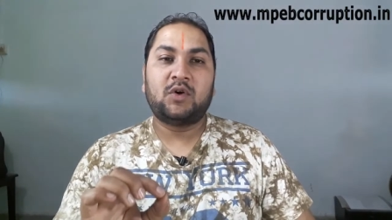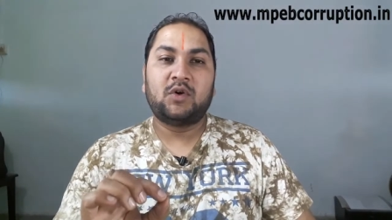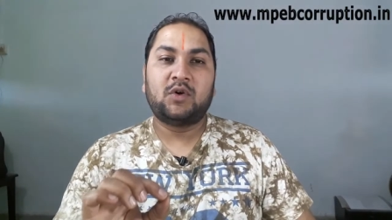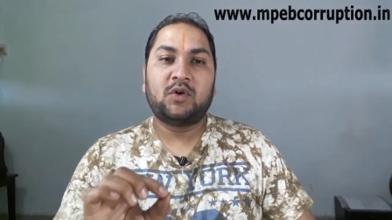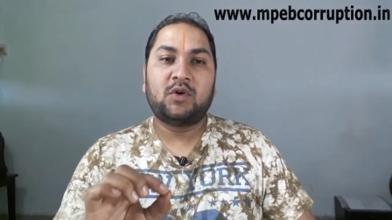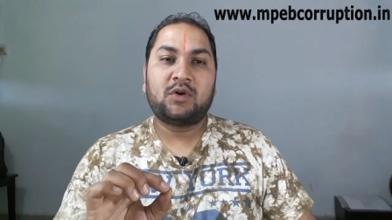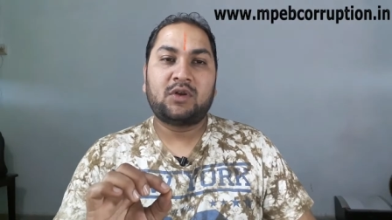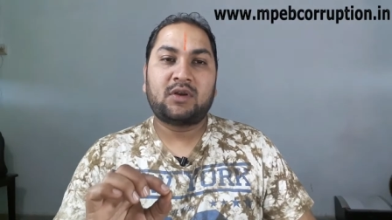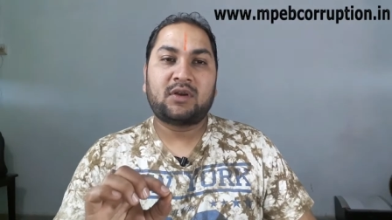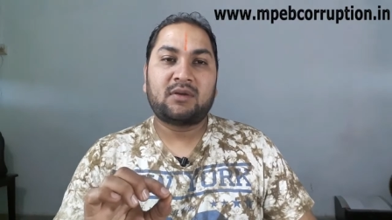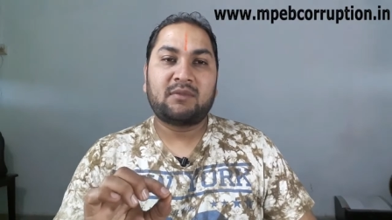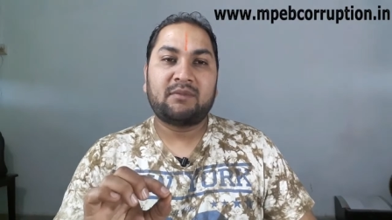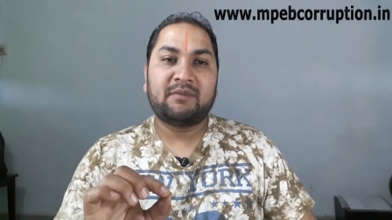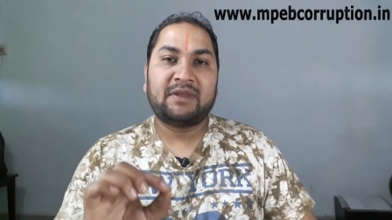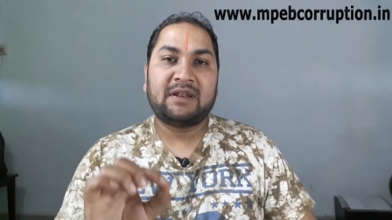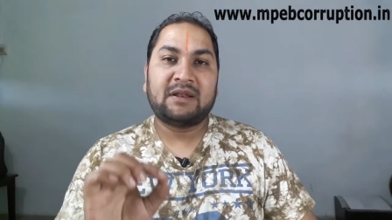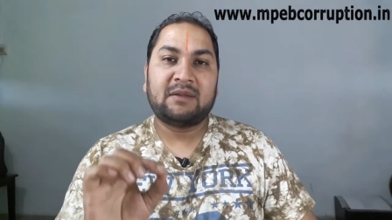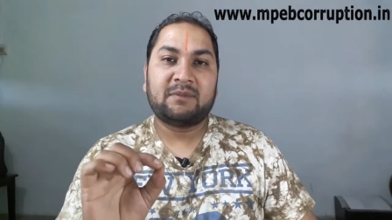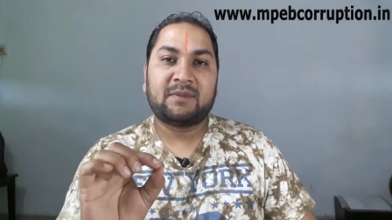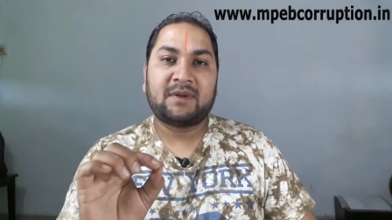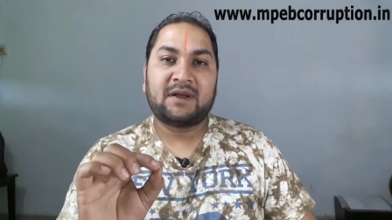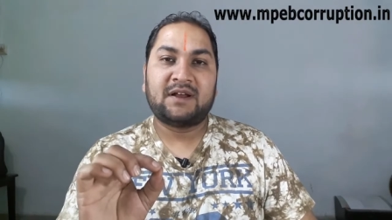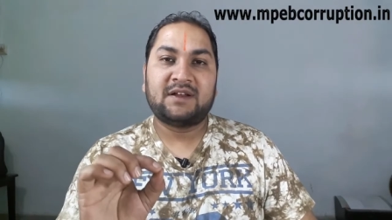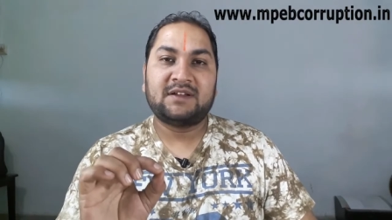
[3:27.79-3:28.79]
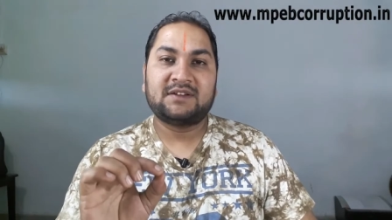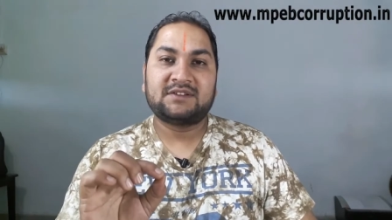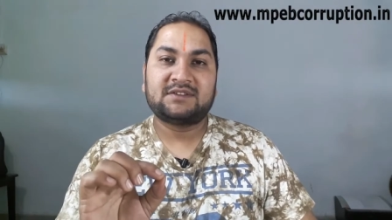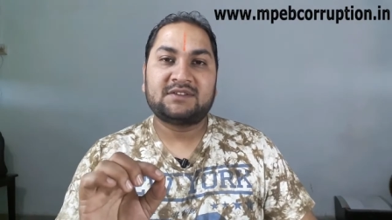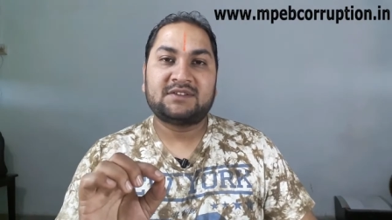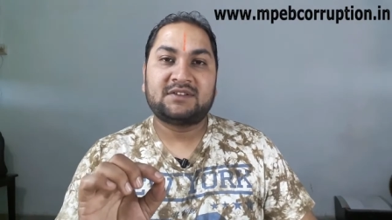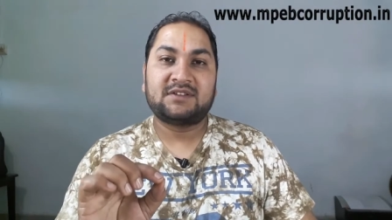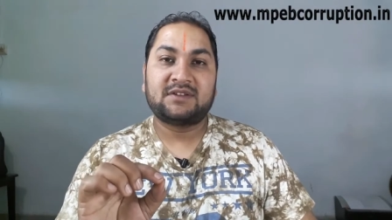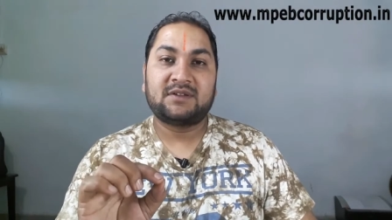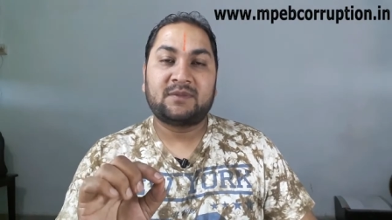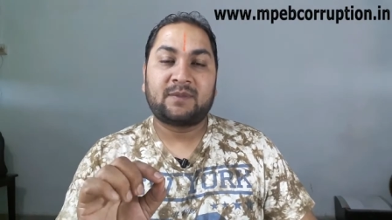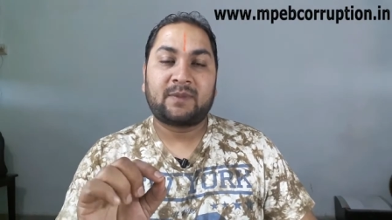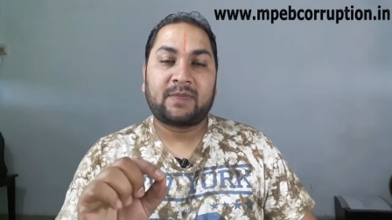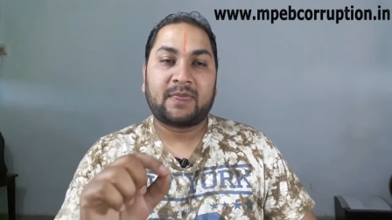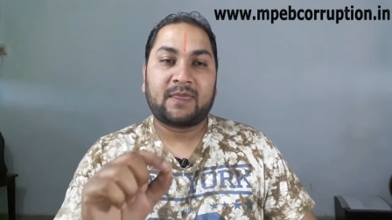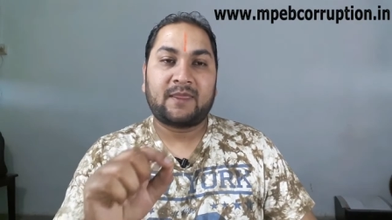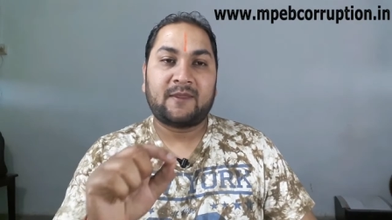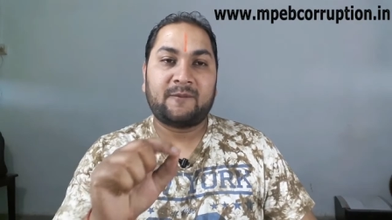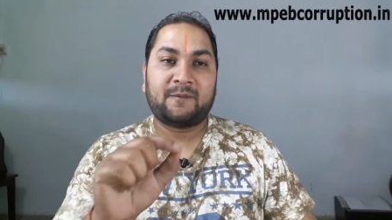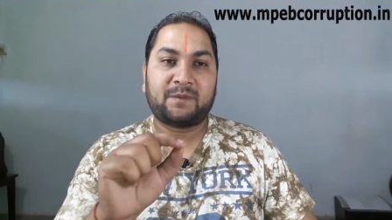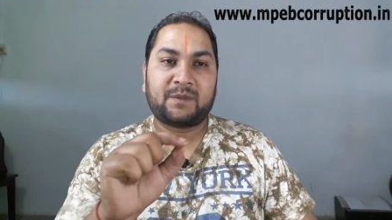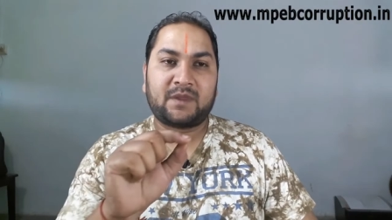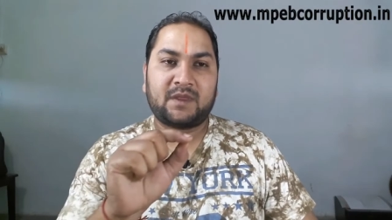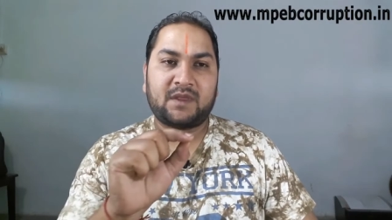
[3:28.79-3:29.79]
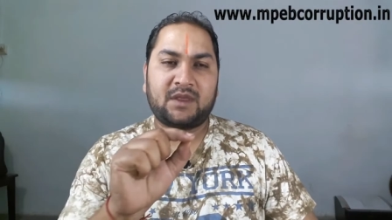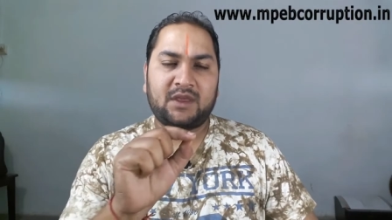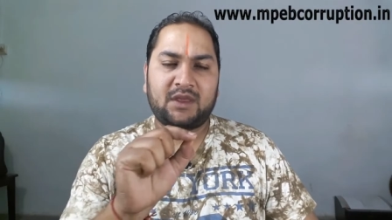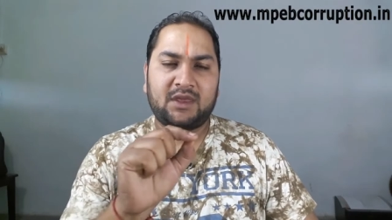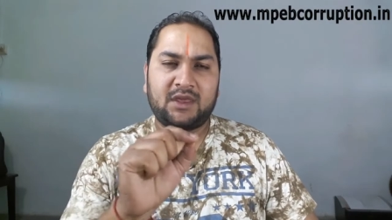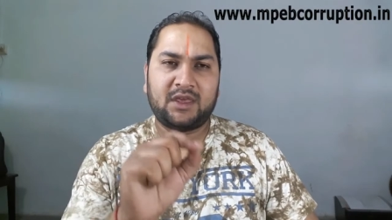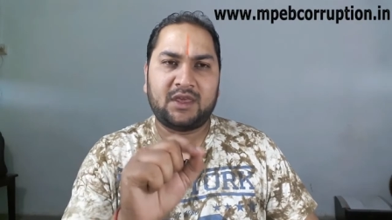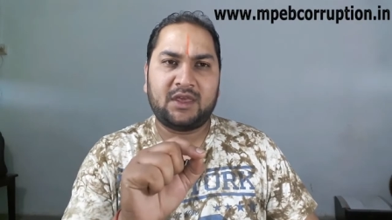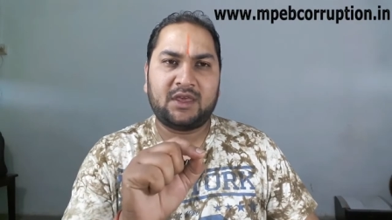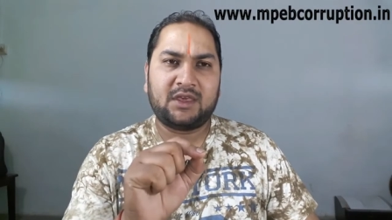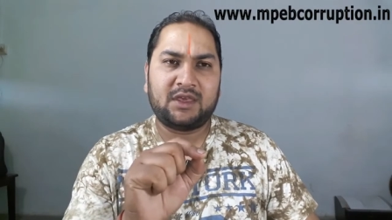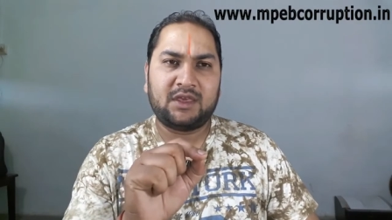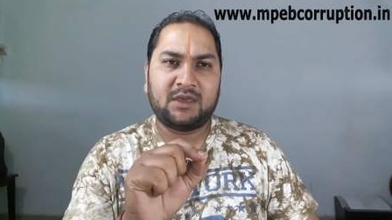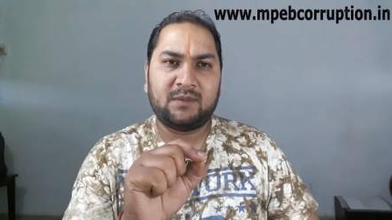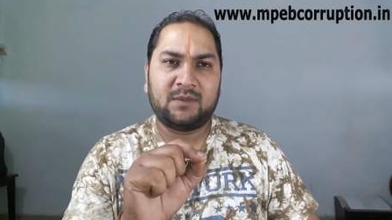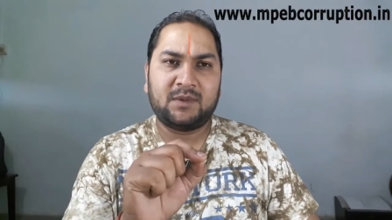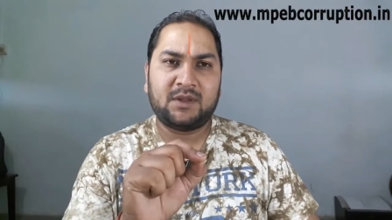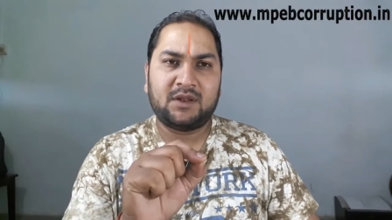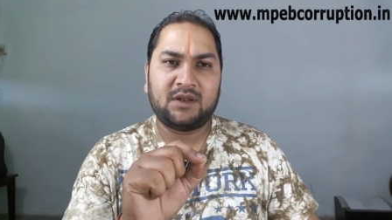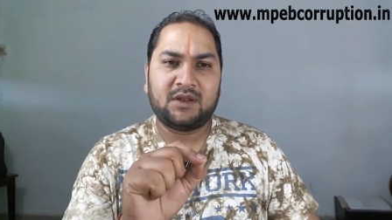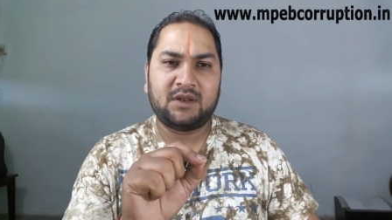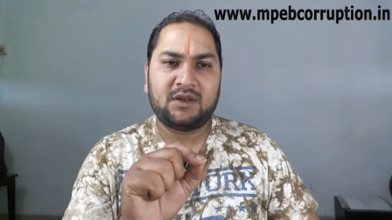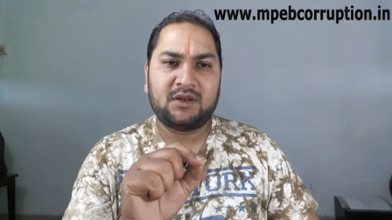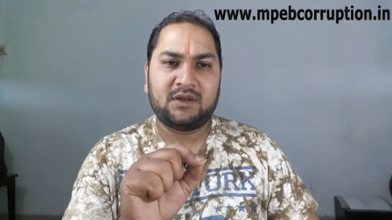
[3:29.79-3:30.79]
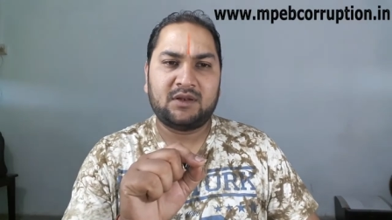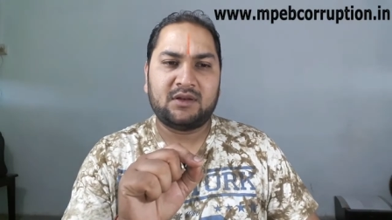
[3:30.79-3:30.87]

और मेरे पास एक ही बिल